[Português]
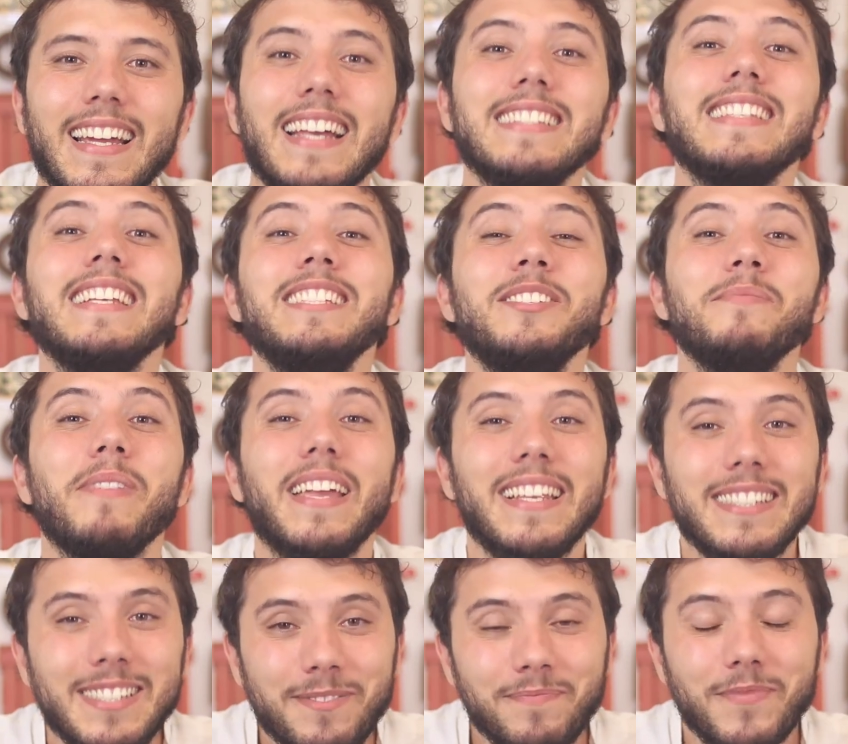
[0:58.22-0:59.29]

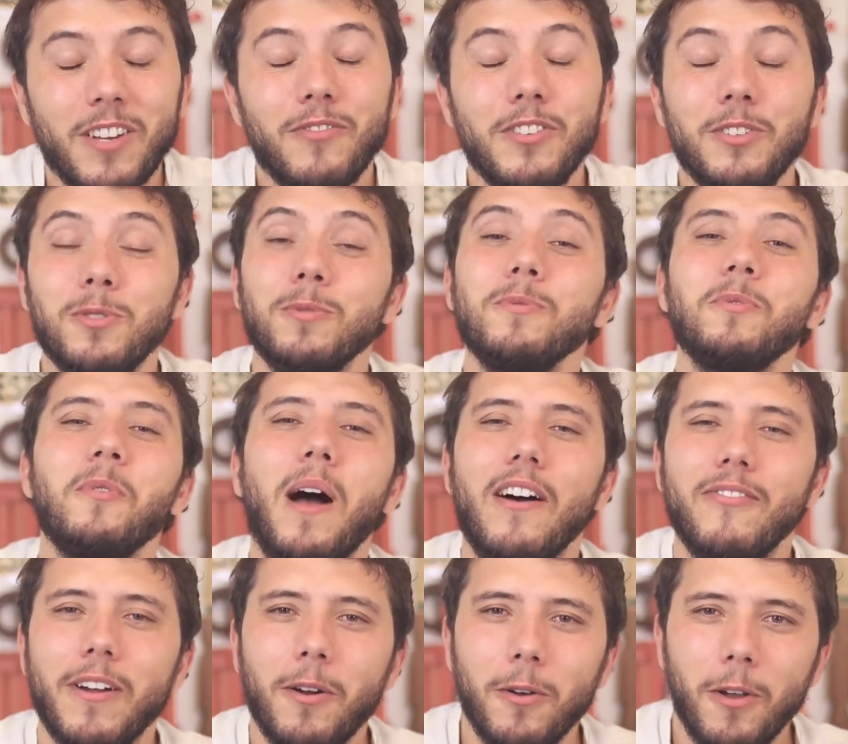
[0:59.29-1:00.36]
Recentemente, eu fiz junto com o
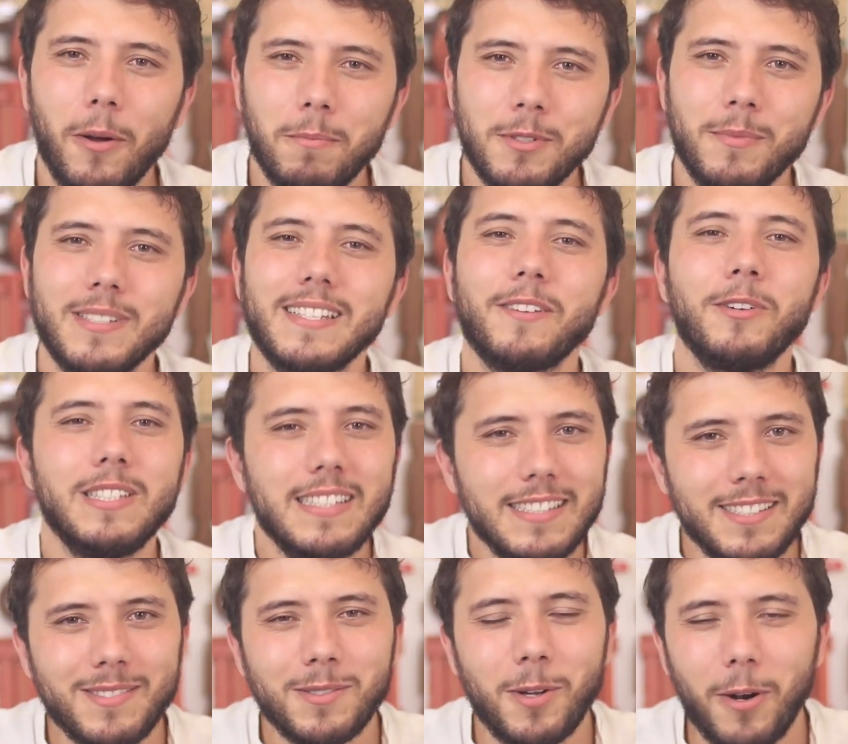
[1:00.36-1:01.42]
Rafael Lopes uma sequência
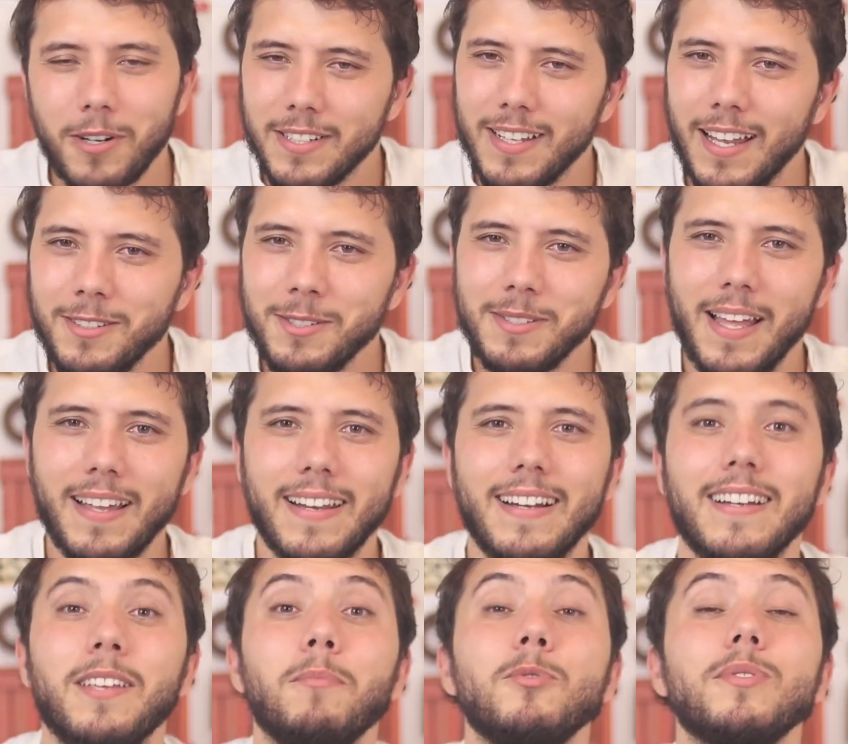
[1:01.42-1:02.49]
de stories lá no
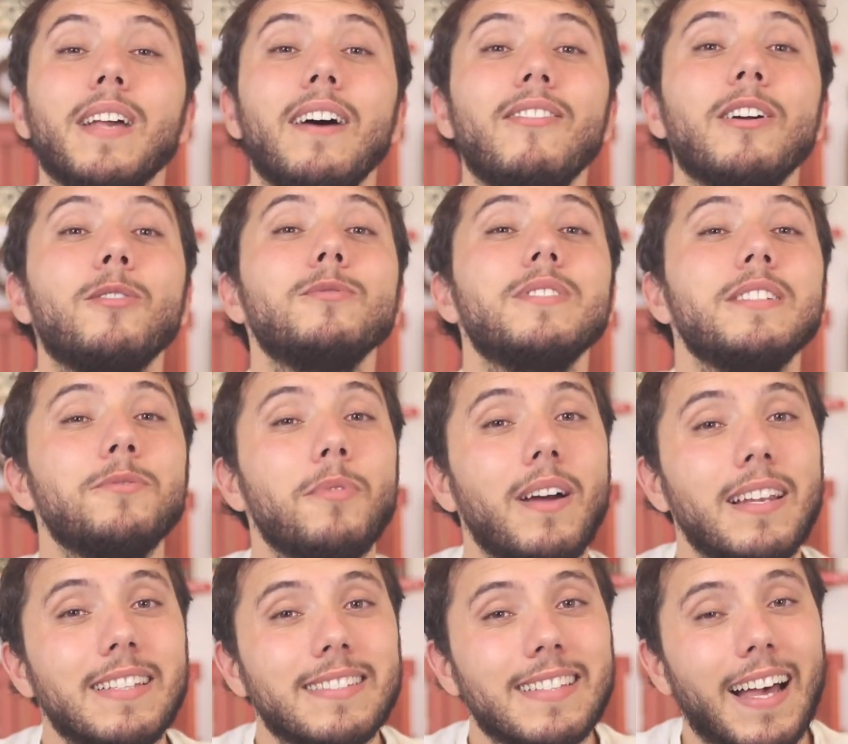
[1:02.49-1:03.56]
Instagram que buscava
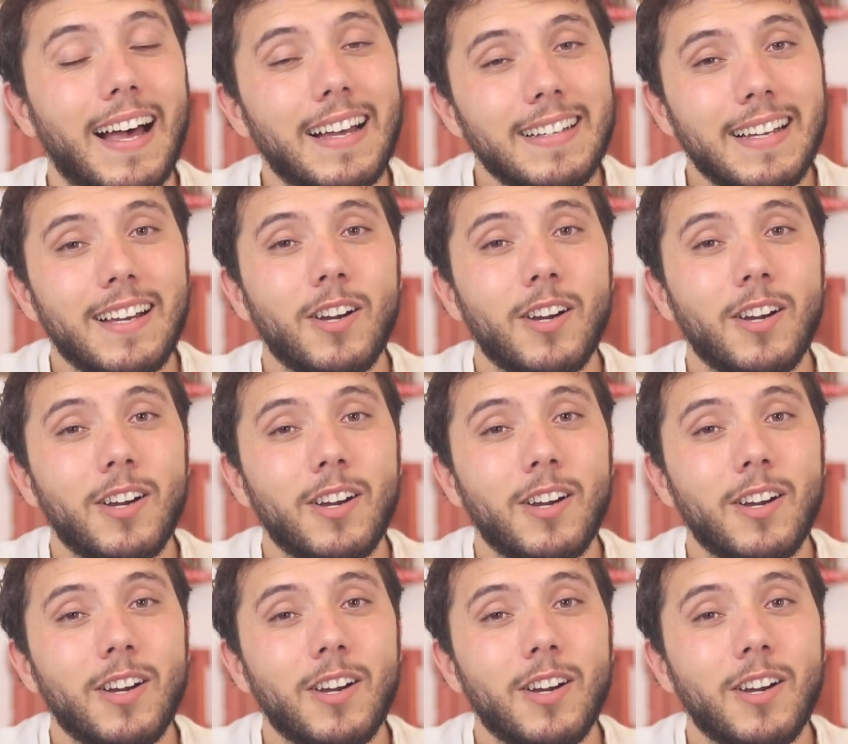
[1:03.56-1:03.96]
contextualizar